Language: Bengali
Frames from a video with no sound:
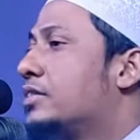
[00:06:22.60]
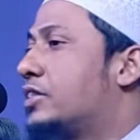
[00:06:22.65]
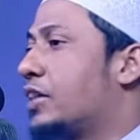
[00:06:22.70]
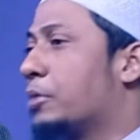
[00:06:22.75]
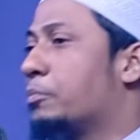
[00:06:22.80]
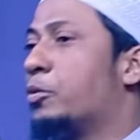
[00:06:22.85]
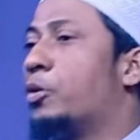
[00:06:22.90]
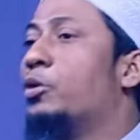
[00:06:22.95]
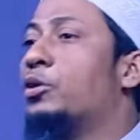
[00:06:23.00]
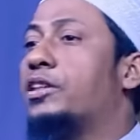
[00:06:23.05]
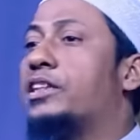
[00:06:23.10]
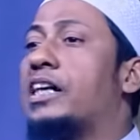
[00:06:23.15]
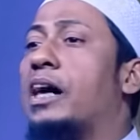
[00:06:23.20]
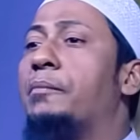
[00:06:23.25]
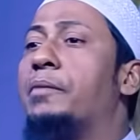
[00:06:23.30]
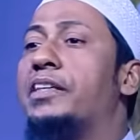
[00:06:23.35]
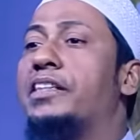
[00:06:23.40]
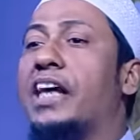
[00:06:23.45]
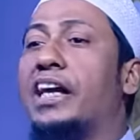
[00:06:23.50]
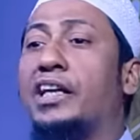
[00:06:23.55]
যে মুহূর্তে
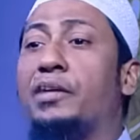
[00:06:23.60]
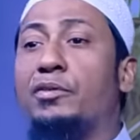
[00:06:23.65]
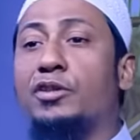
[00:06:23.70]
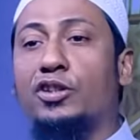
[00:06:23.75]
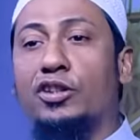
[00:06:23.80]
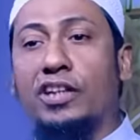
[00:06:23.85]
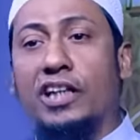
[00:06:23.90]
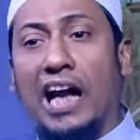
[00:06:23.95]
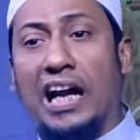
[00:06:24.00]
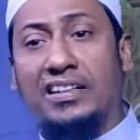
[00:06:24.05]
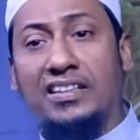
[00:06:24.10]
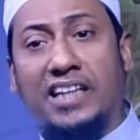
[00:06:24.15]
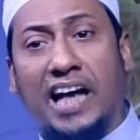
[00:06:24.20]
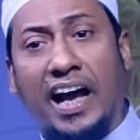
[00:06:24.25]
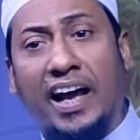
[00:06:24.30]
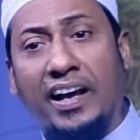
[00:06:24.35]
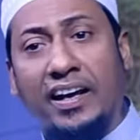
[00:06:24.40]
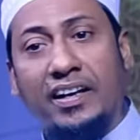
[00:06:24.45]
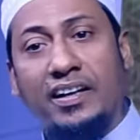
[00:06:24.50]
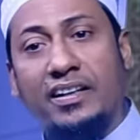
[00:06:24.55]
আমি টেলিভিশনের
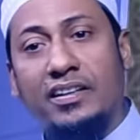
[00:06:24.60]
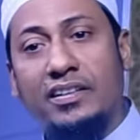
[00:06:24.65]
আড্ডায়